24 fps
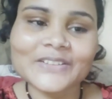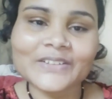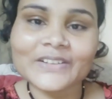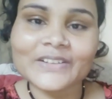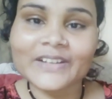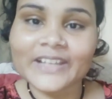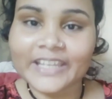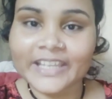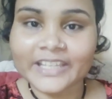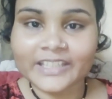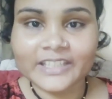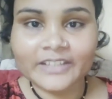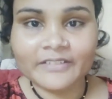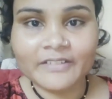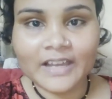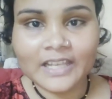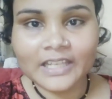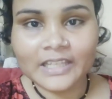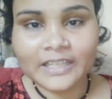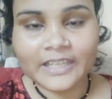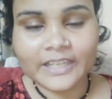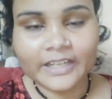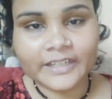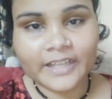तो एक
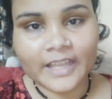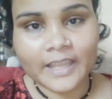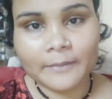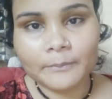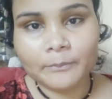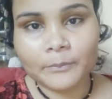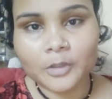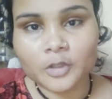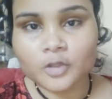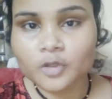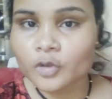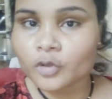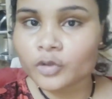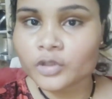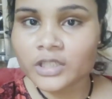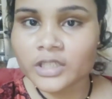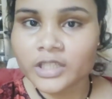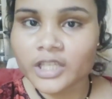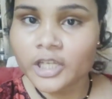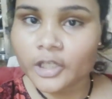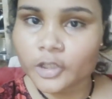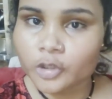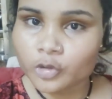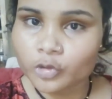दिवाली के टाइम पे जो थी
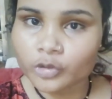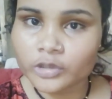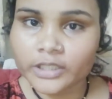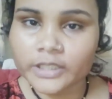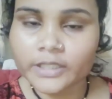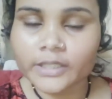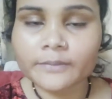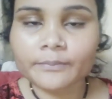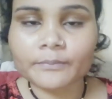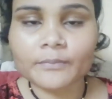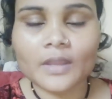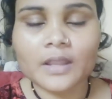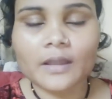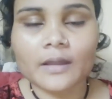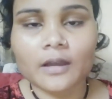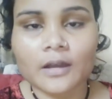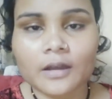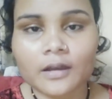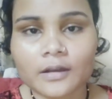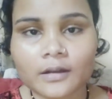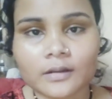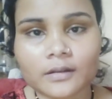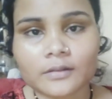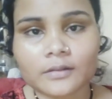किट्टू थी
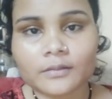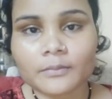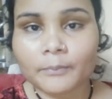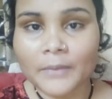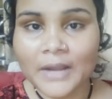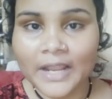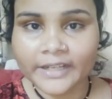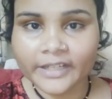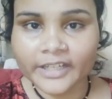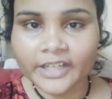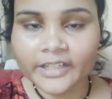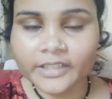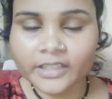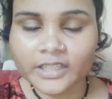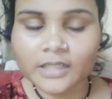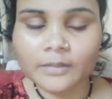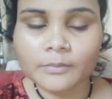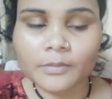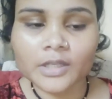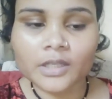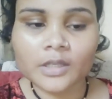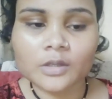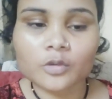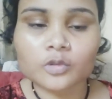प्रेग्नेंट थी
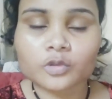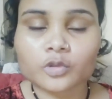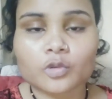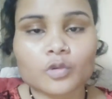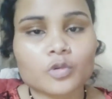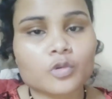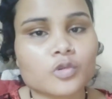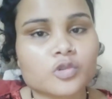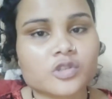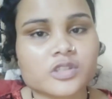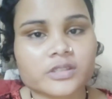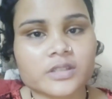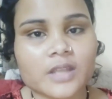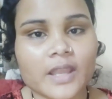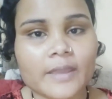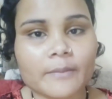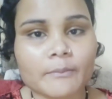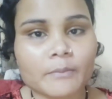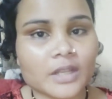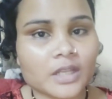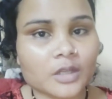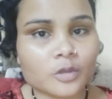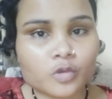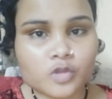मैं तो उस टाइम
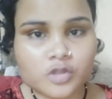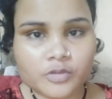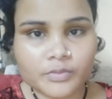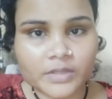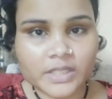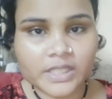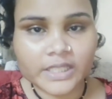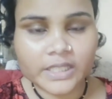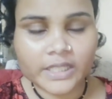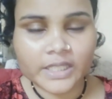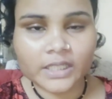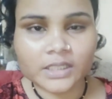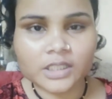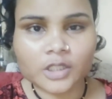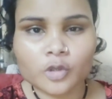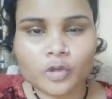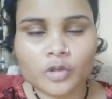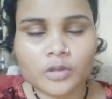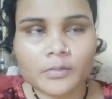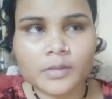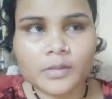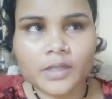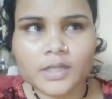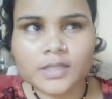मैंने कुछ भी नहीं किया था
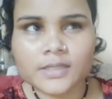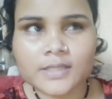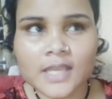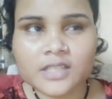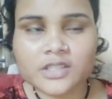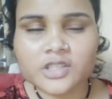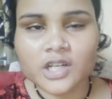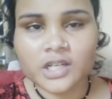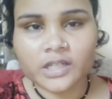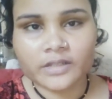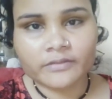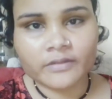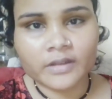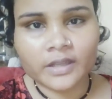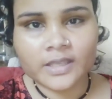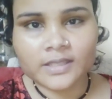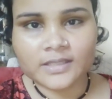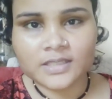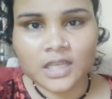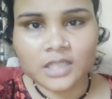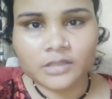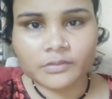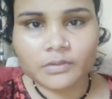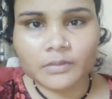क्योंकि मेरे साथ छठवा या
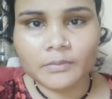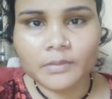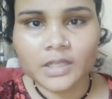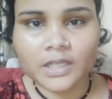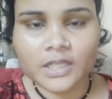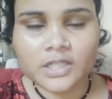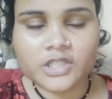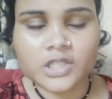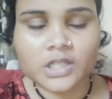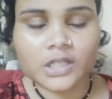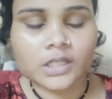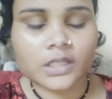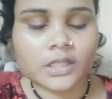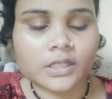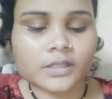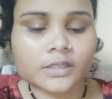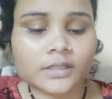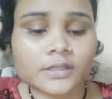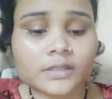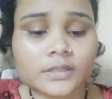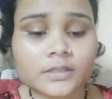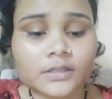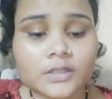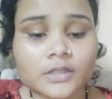सातवा महीना चल रहा
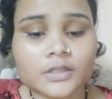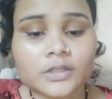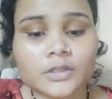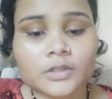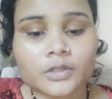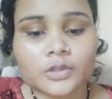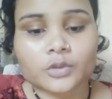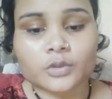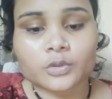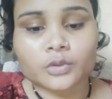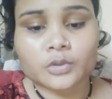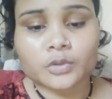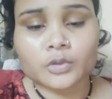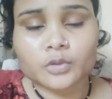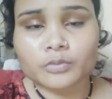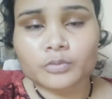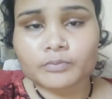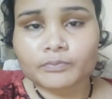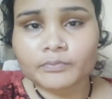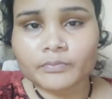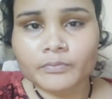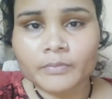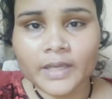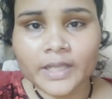था तो
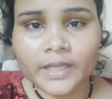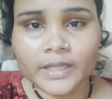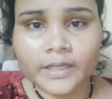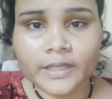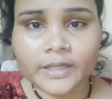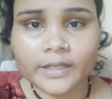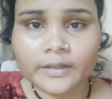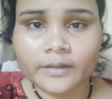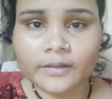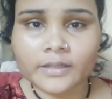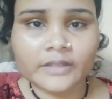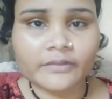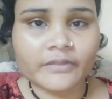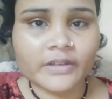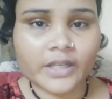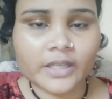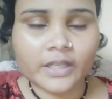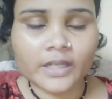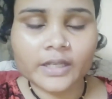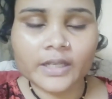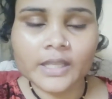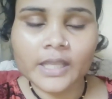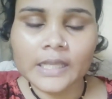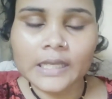मैंने डिग
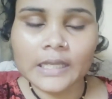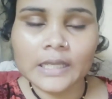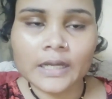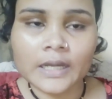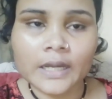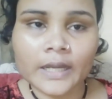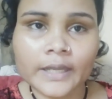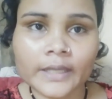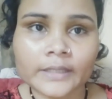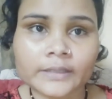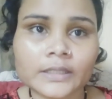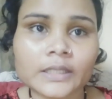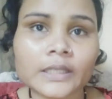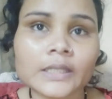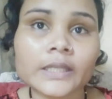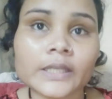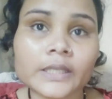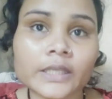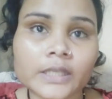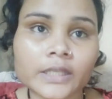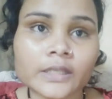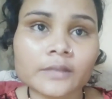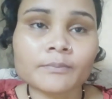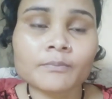वगैरह नहीं लगाया था
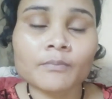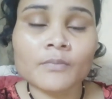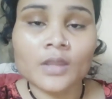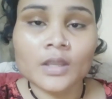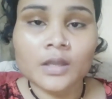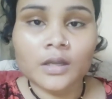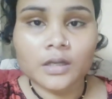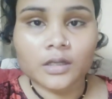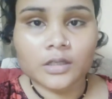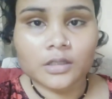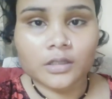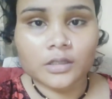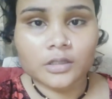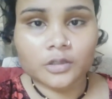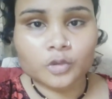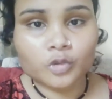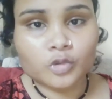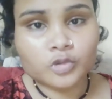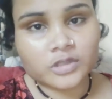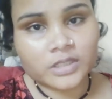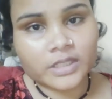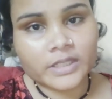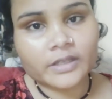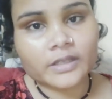लेकिन
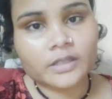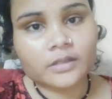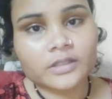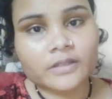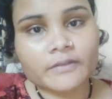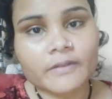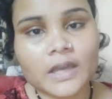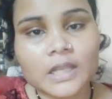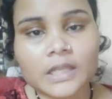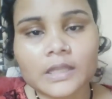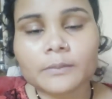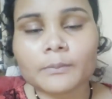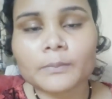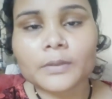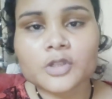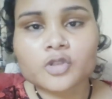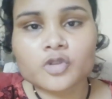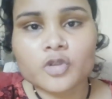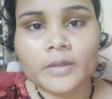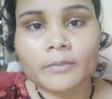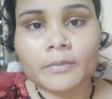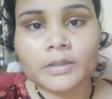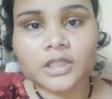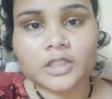दूसरे दिवाली पे जो
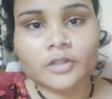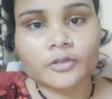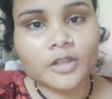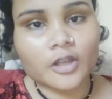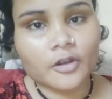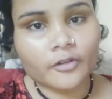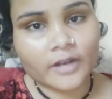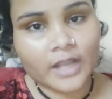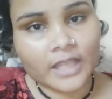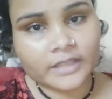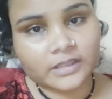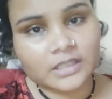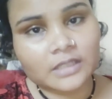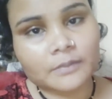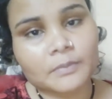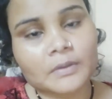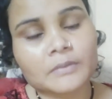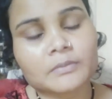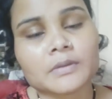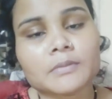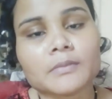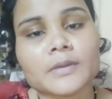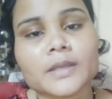है मतलब नवरात्रि पे भी